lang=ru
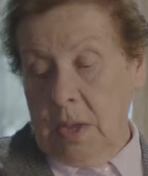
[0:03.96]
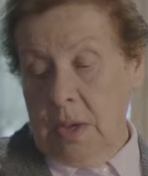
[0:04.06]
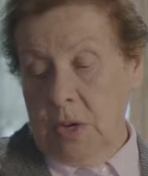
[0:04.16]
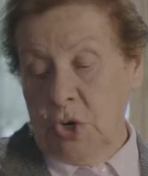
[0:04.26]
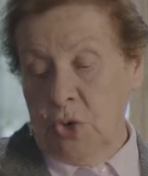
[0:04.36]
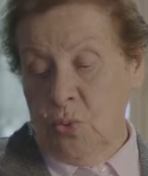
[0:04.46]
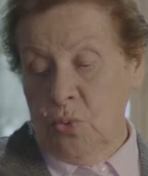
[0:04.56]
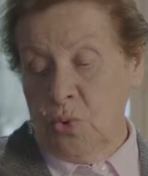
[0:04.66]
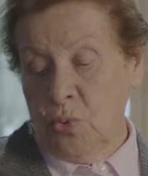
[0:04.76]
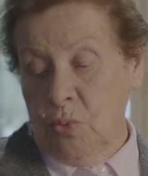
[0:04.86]
еще
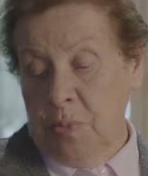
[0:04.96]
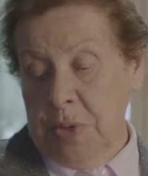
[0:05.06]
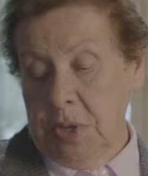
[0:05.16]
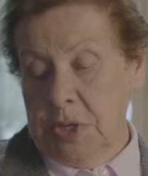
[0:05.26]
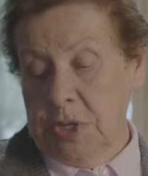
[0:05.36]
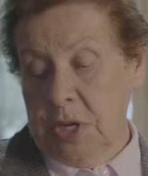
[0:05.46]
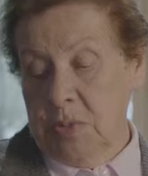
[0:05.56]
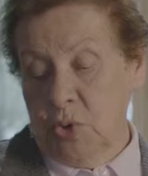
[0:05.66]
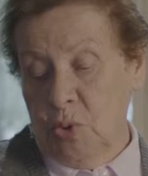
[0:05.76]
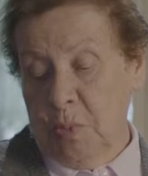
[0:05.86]
усугубилось
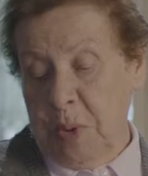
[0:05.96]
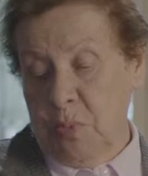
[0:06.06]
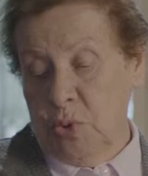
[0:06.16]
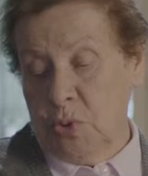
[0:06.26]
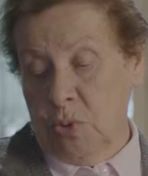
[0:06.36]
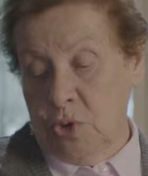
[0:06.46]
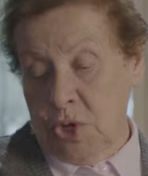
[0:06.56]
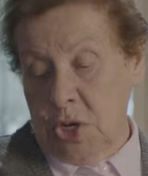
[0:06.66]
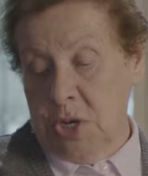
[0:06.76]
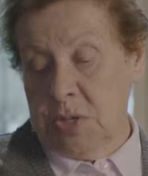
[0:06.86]
тем, что папу
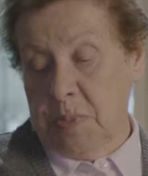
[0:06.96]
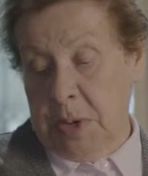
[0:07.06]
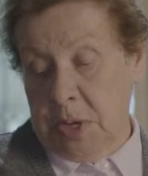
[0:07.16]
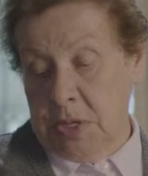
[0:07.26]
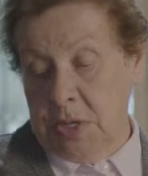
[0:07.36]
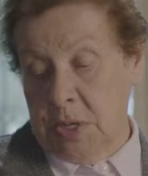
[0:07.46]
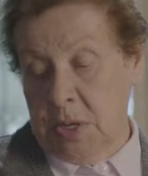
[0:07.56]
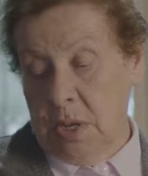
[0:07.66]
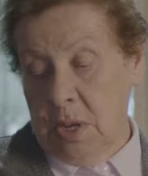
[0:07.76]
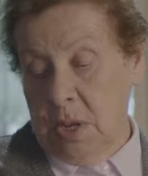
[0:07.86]
исключили из партии.